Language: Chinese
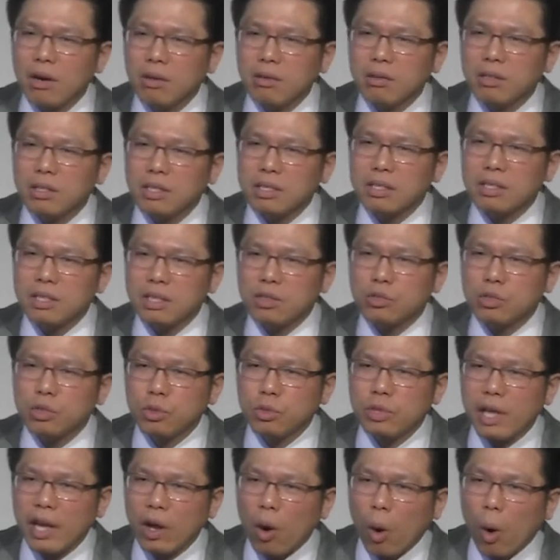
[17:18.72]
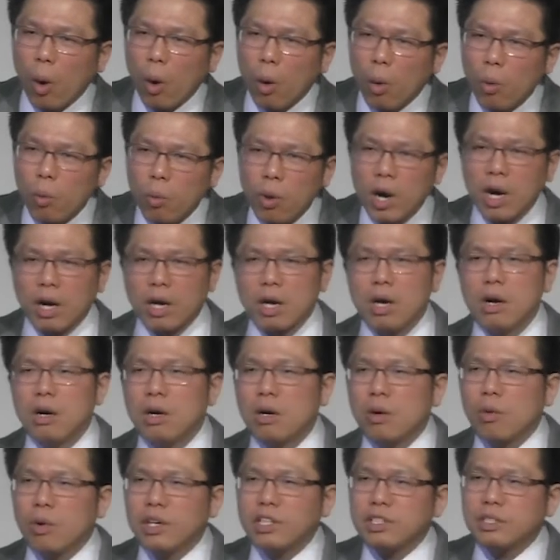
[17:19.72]
我们需要知道
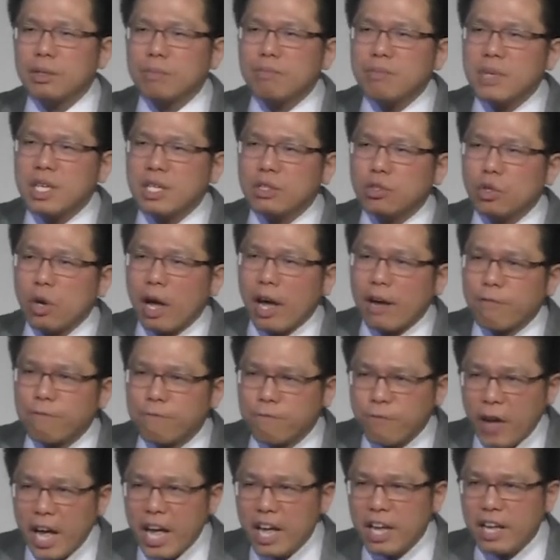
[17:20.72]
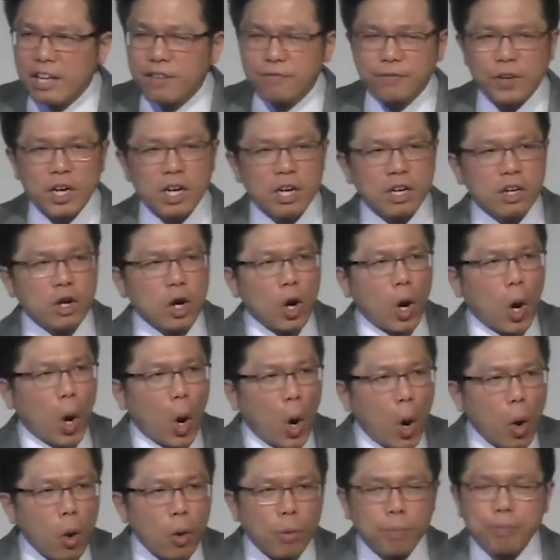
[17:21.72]
他们如何的在我们生命
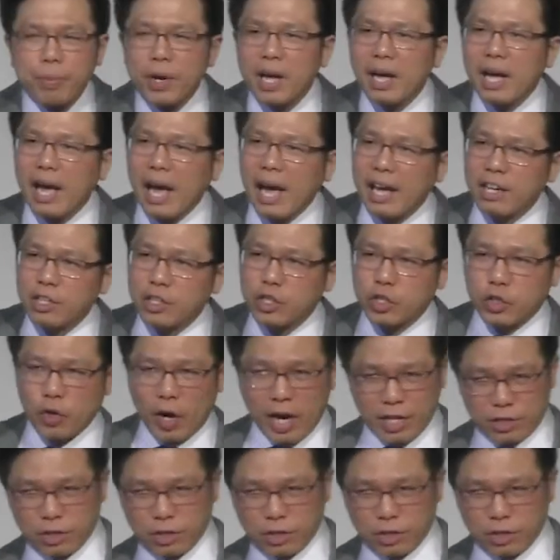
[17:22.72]
里运作。